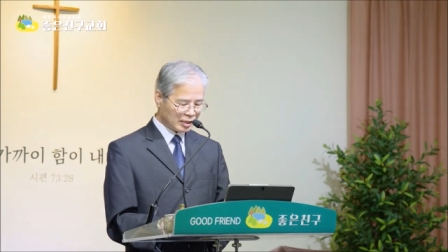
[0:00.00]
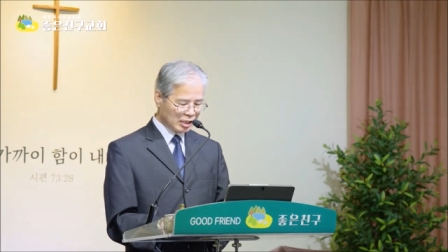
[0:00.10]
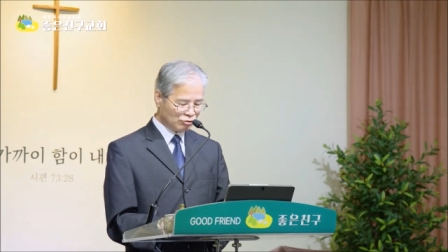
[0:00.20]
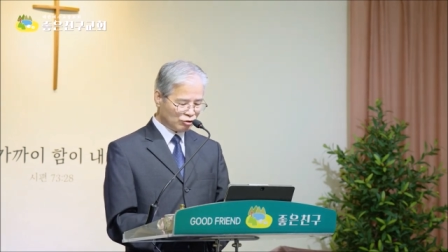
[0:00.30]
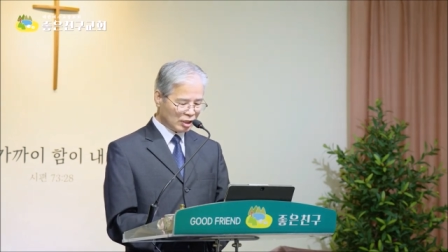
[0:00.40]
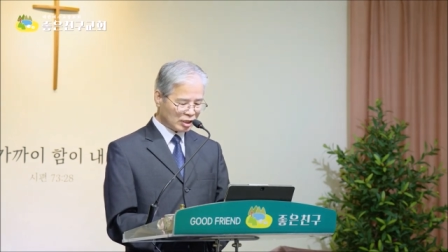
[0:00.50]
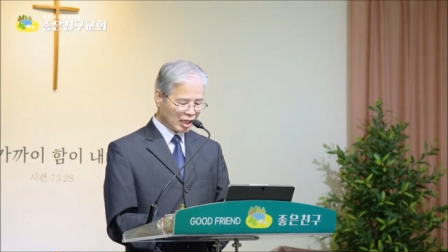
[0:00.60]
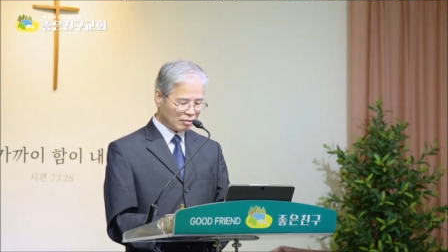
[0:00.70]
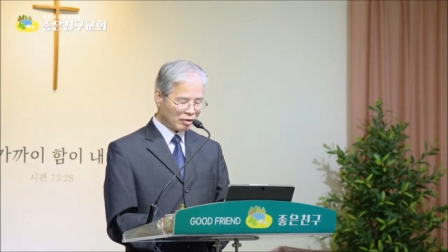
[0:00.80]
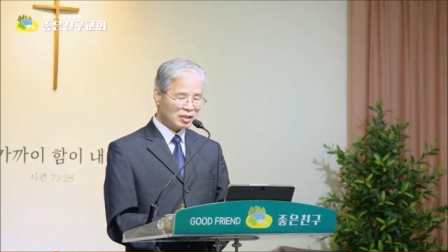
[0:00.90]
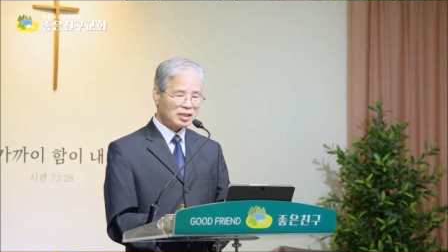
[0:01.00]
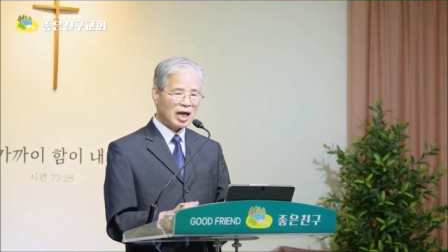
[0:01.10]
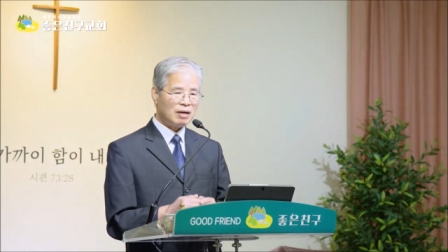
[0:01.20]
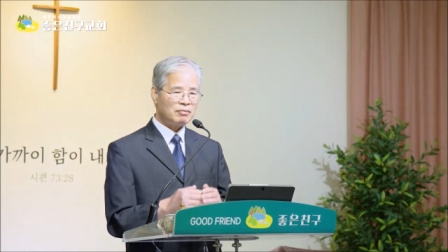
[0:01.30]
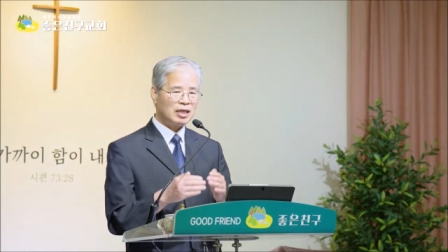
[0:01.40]
일주일이 지나면
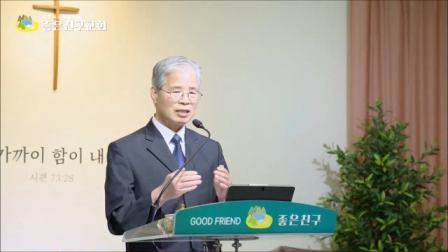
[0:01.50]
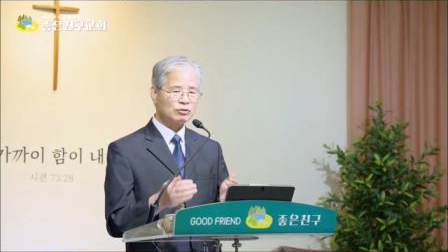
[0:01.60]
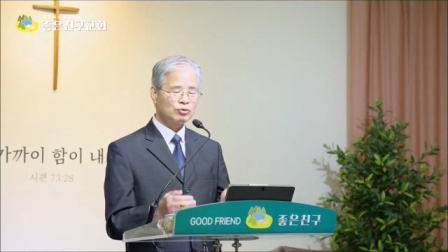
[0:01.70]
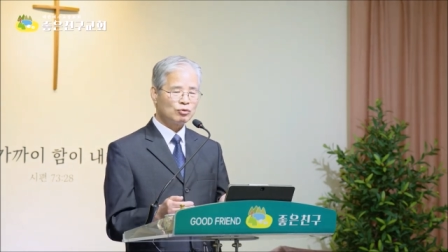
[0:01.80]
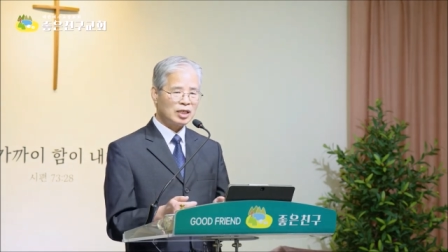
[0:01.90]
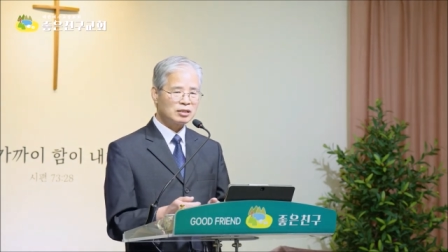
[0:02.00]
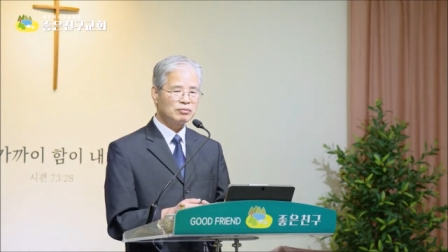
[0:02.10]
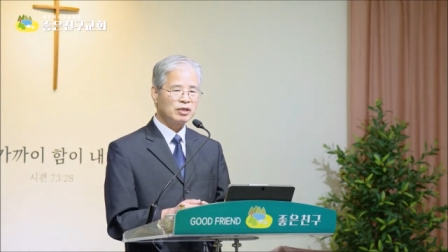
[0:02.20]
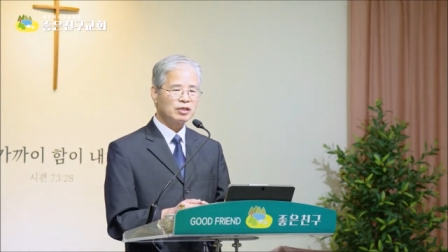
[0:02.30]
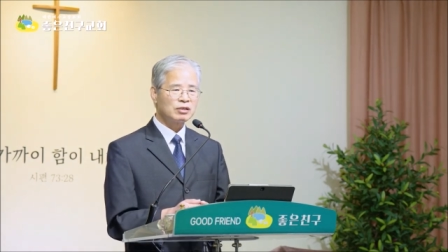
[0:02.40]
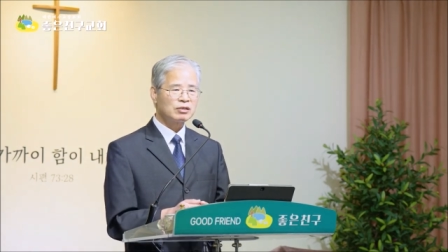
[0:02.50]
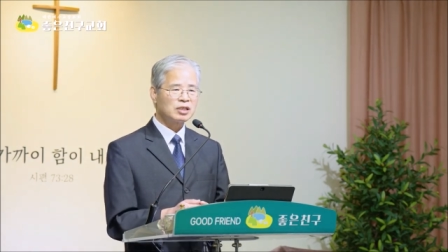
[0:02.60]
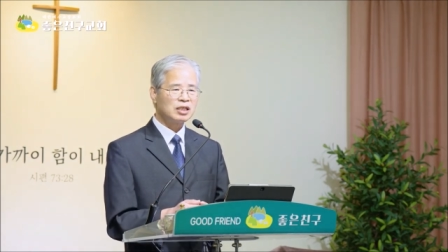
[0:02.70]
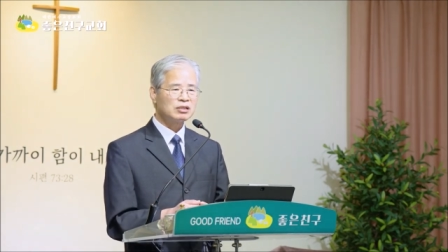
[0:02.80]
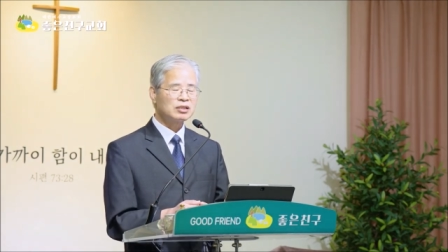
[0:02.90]
다 말라서 쪼그라져 버려요.
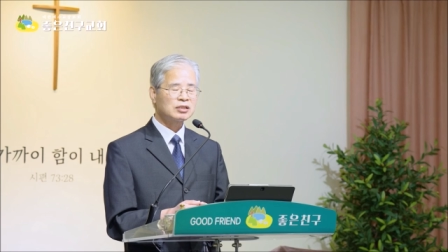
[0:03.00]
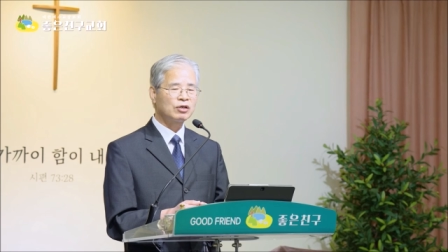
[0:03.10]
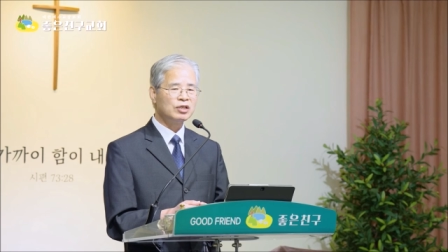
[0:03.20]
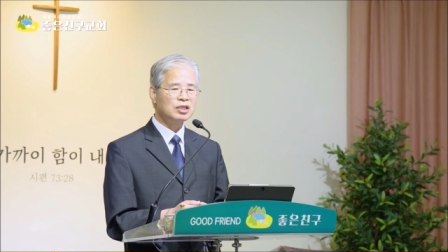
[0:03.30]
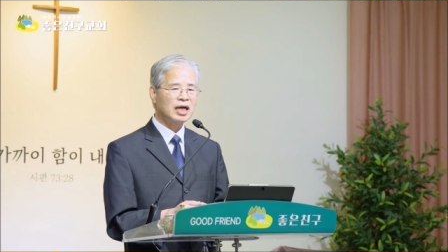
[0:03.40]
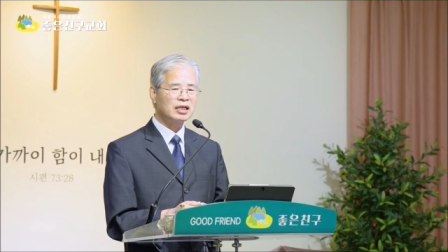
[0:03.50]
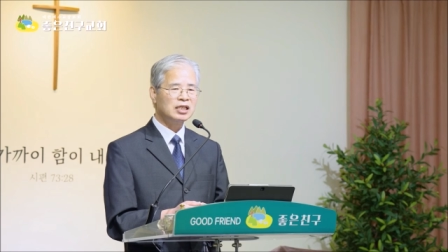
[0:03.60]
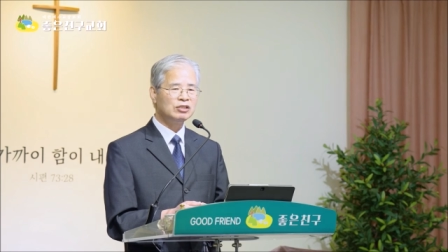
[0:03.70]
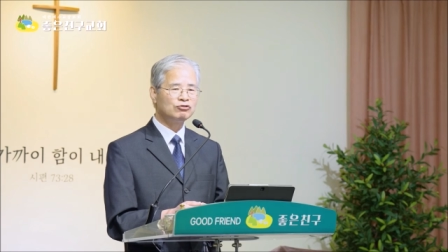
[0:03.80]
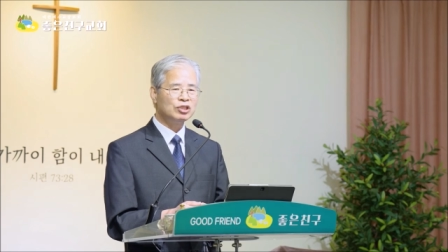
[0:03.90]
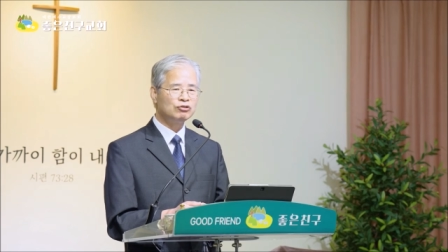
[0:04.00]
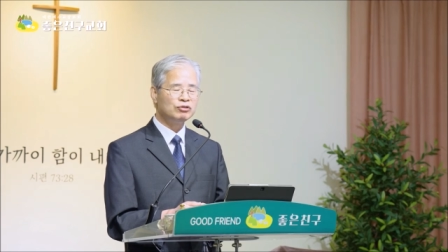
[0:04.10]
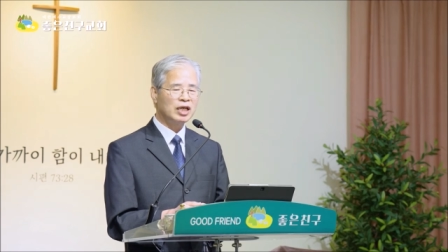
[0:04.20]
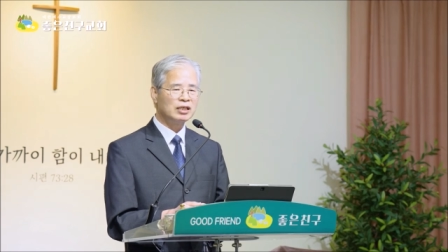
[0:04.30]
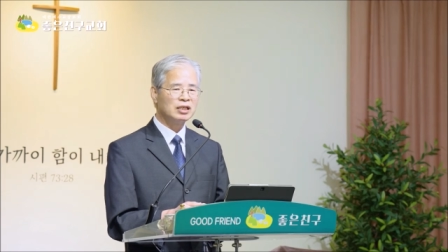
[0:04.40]
그래서 더 이상 일주일
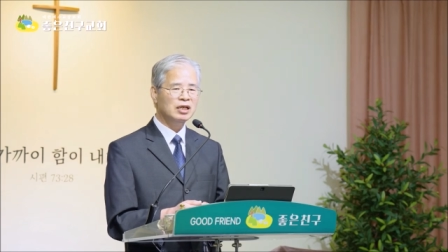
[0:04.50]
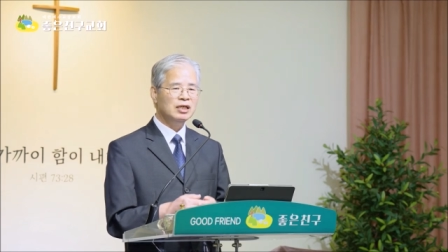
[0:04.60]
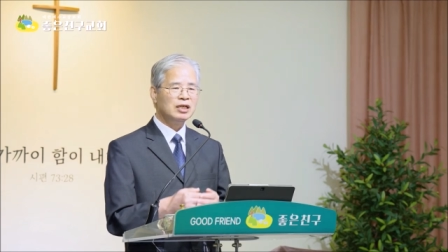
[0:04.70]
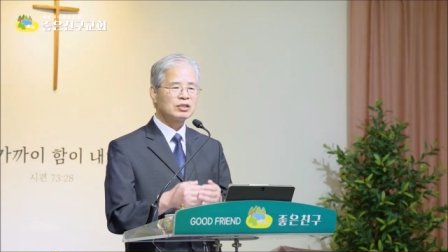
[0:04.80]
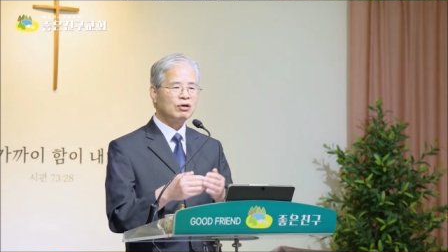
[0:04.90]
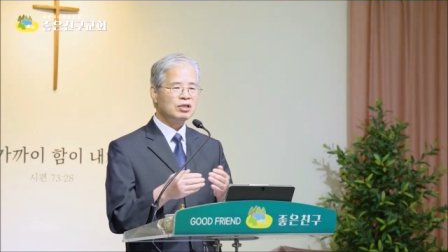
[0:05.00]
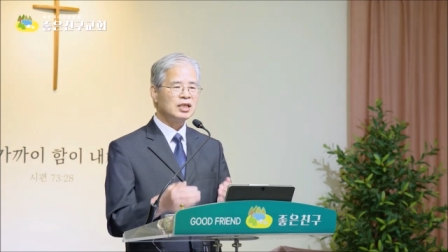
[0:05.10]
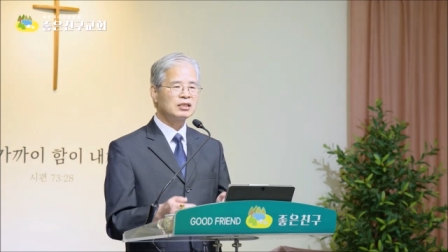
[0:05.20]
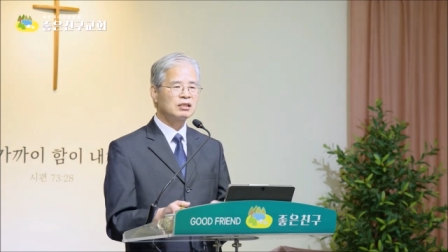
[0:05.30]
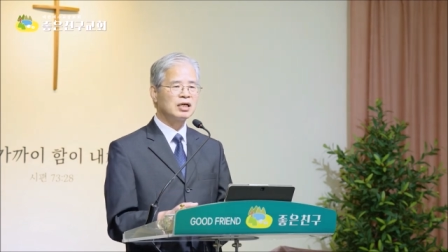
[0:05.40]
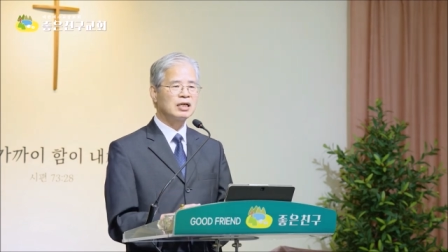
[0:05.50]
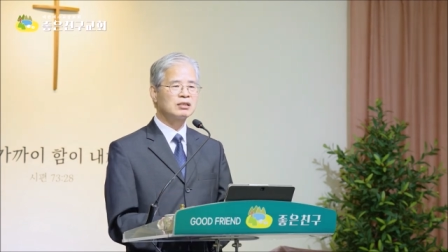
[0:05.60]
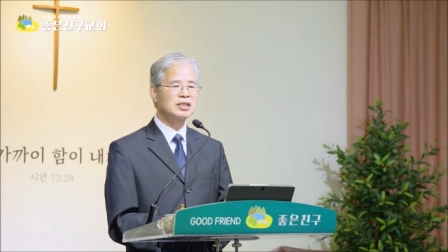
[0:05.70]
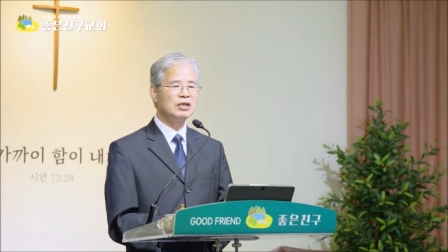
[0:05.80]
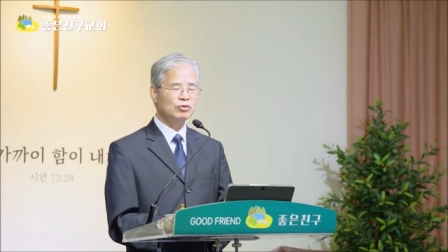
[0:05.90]
후에는 더 이상
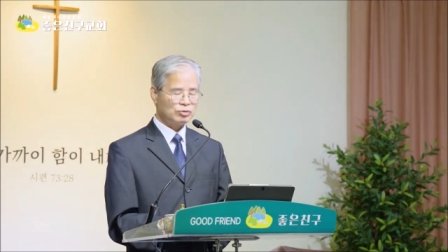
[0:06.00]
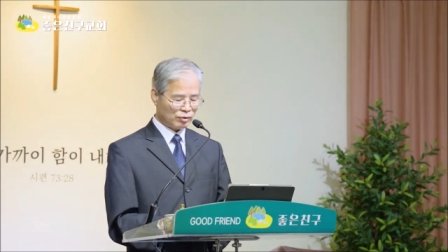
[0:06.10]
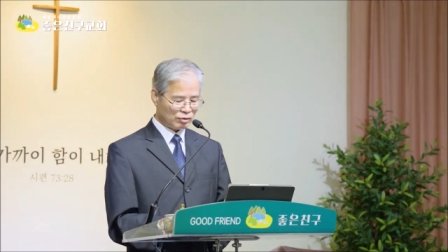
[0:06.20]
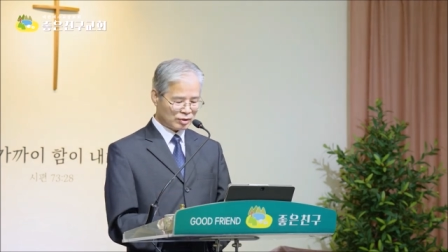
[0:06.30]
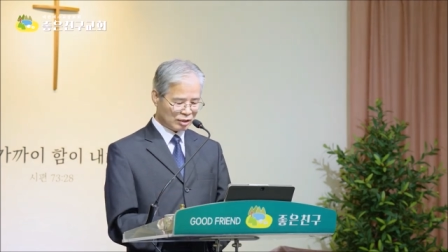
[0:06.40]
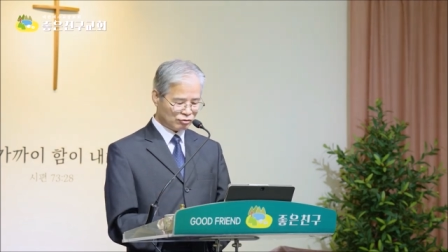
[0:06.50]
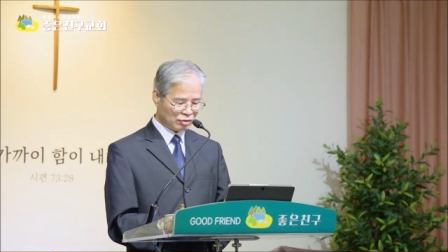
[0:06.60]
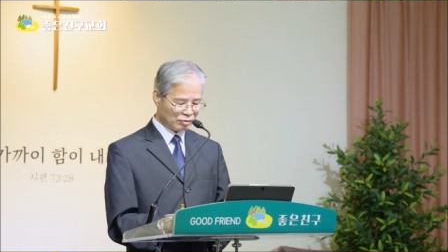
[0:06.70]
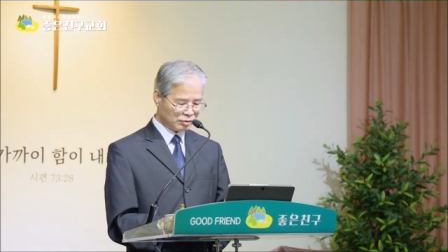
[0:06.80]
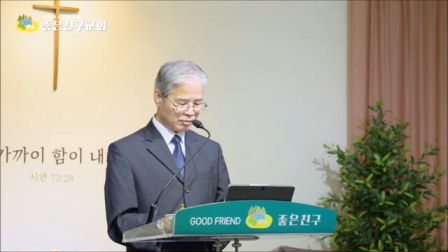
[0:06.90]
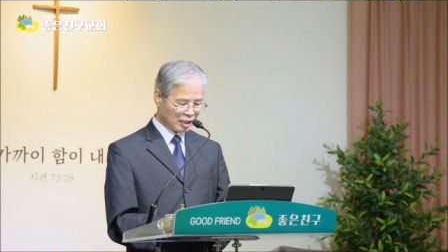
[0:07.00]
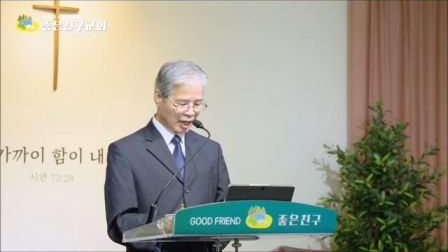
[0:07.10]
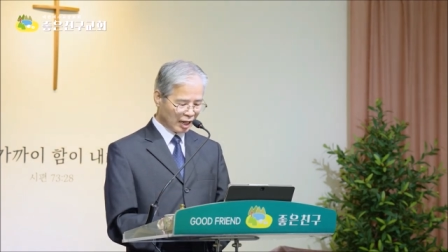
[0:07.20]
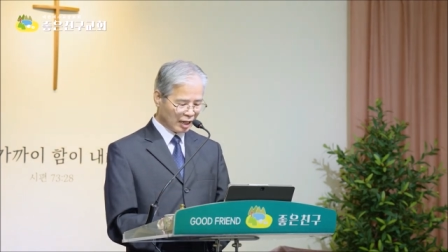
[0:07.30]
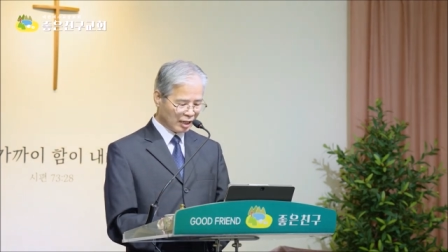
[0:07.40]
들어가서 살고 싶어도 살 수가
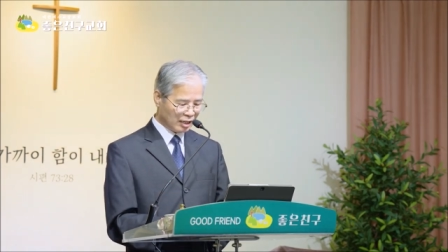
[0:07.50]
없습니다.